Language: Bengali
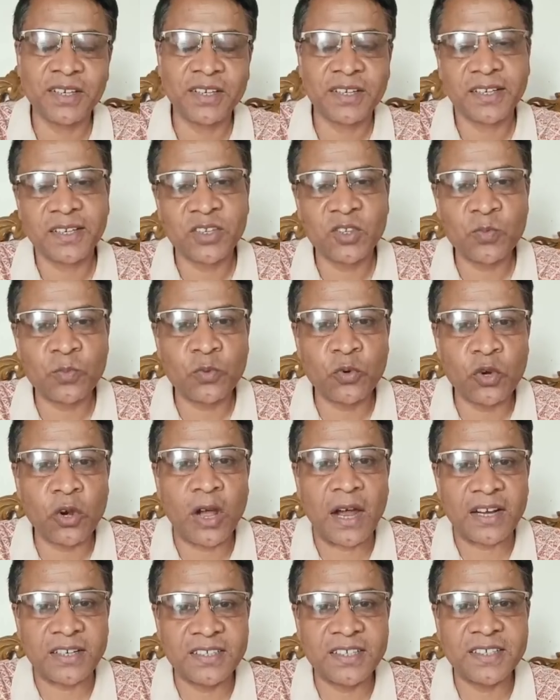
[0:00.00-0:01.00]
কিন্তু পুরো
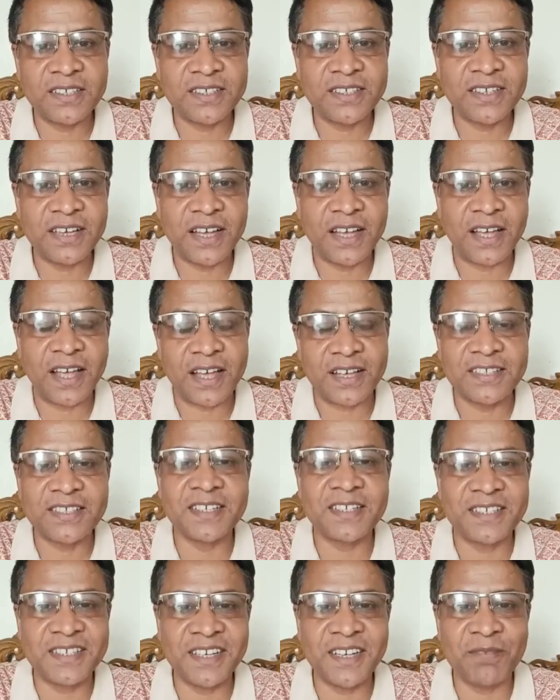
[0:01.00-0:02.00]
আর্জেন্টিনা অ্যাজ এ
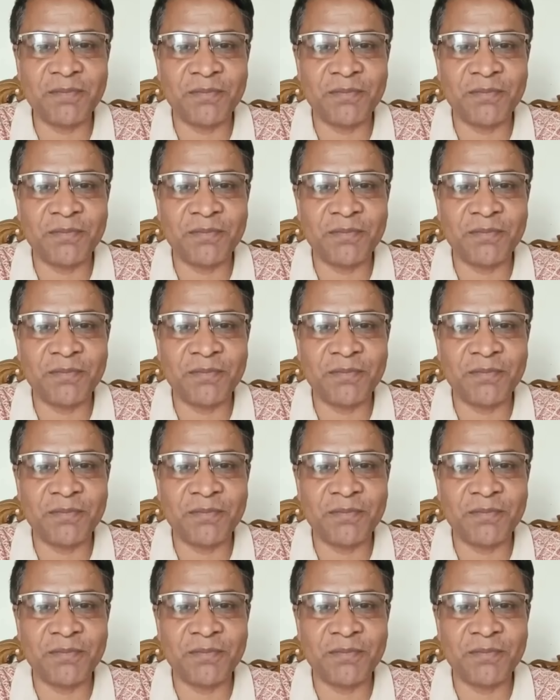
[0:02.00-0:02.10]
টিম